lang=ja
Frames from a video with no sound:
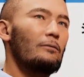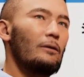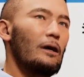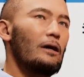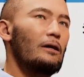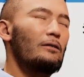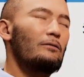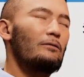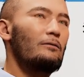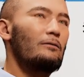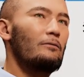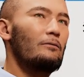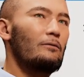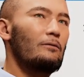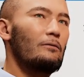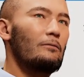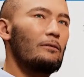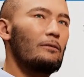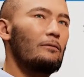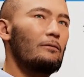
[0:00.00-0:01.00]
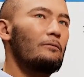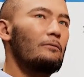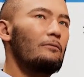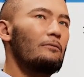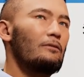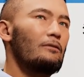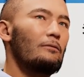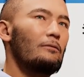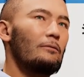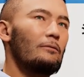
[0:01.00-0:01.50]
まあ、配信のための
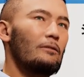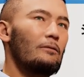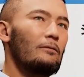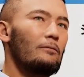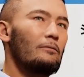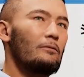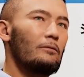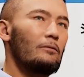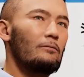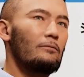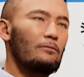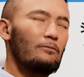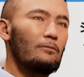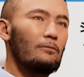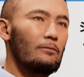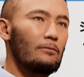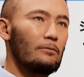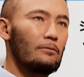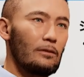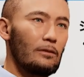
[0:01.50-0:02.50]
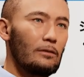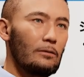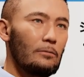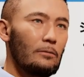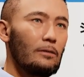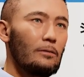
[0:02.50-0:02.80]
ストリーミングのアウトプットや、